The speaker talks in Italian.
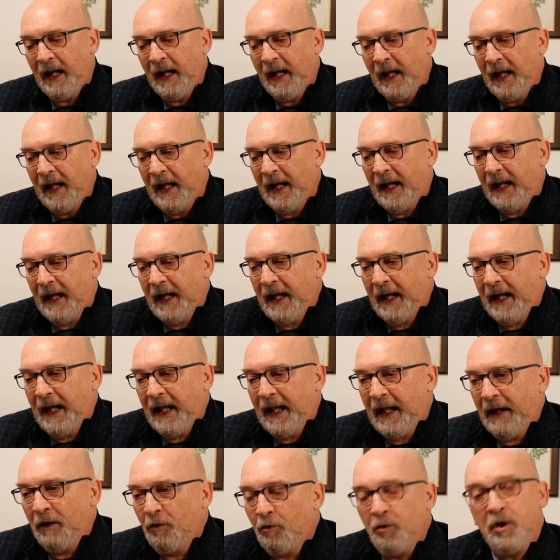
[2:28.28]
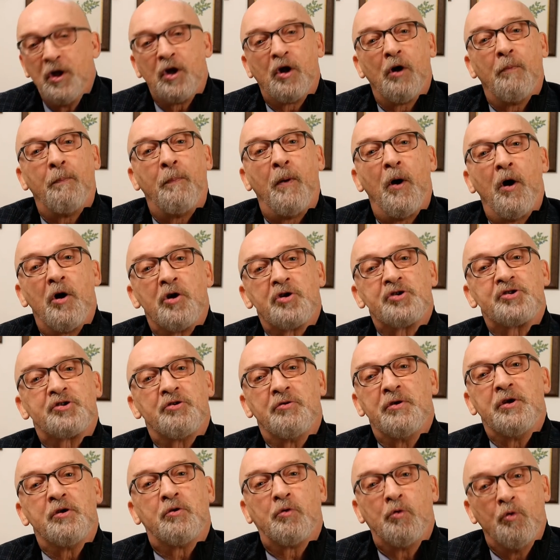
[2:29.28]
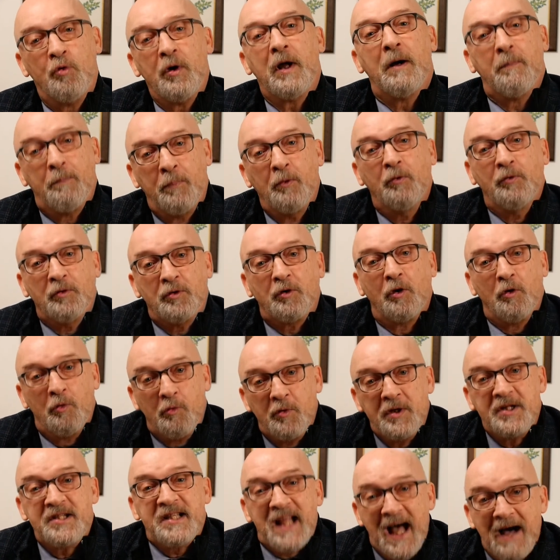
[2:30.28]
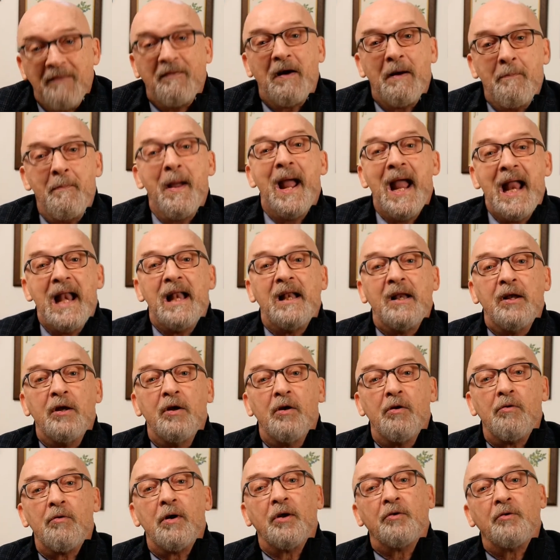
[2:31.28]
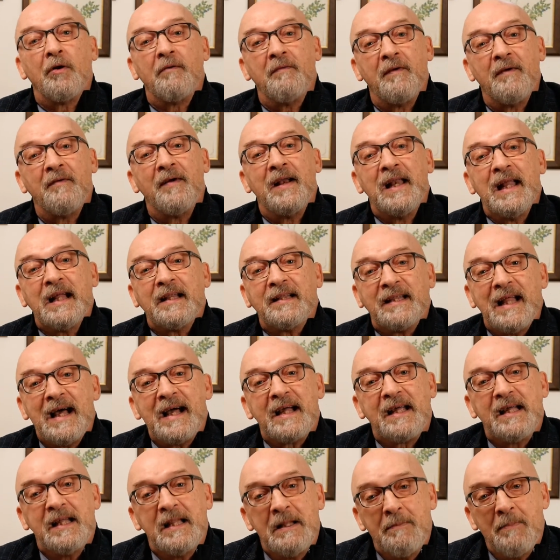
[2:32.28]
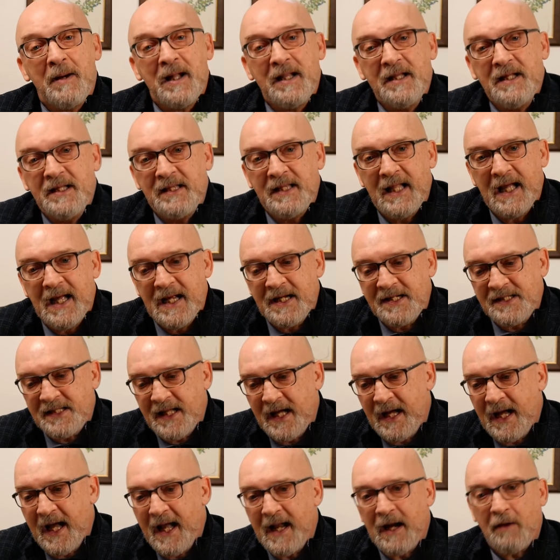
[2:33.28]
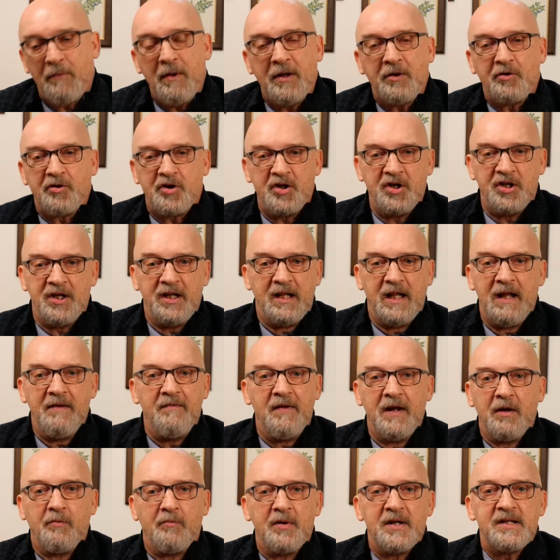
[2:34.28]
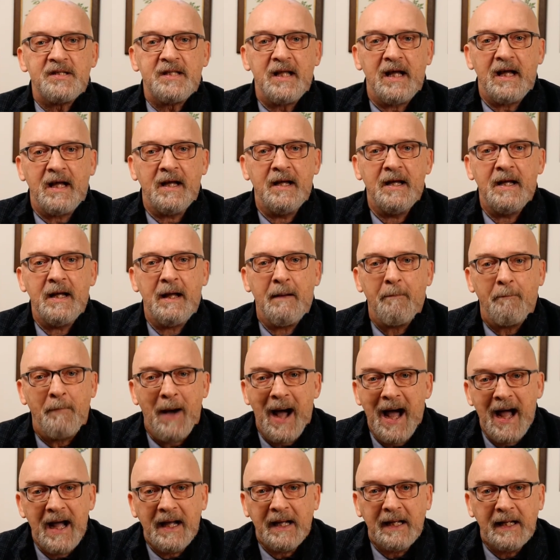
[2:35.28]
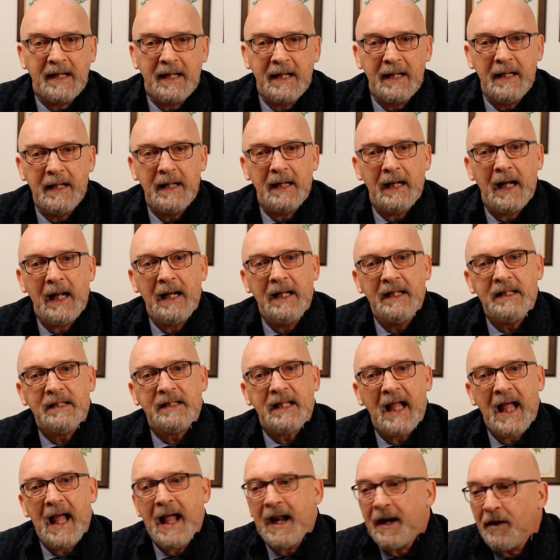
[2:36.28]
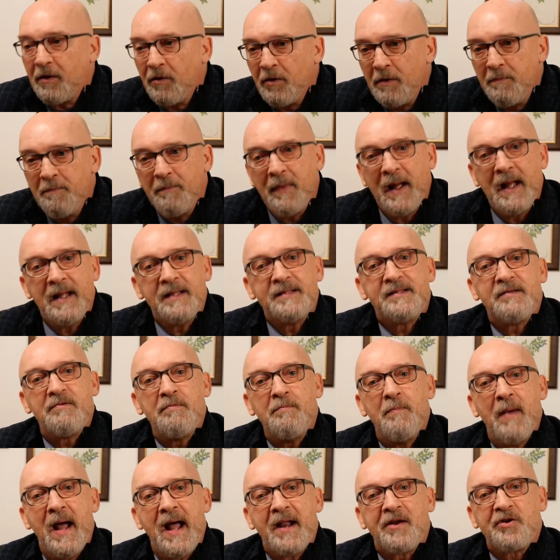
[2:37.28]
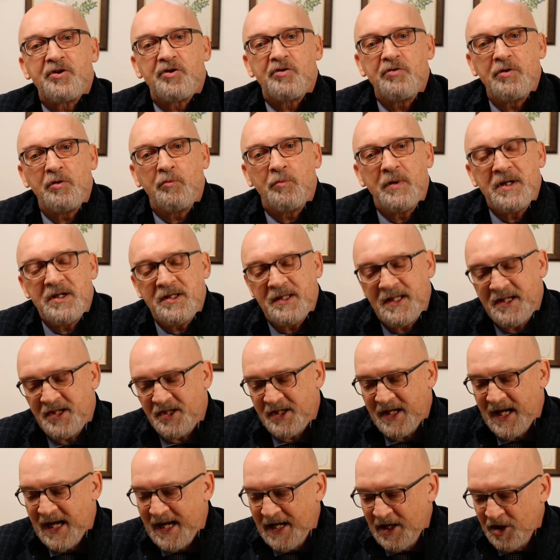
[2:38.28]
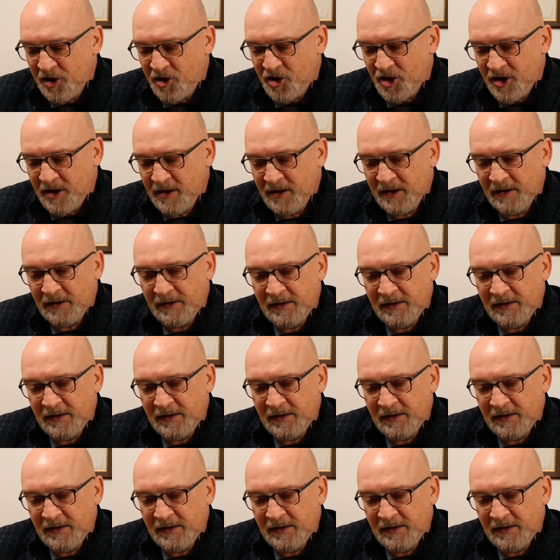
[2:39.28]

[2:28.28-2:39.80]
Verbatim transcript: E eh, l'unico posto in cui appunto lui stava meglio quando aveva gli attacchi di mal di testa era quando si sedeva in queste panche all'interno, in mezzo, immerso in questi salici.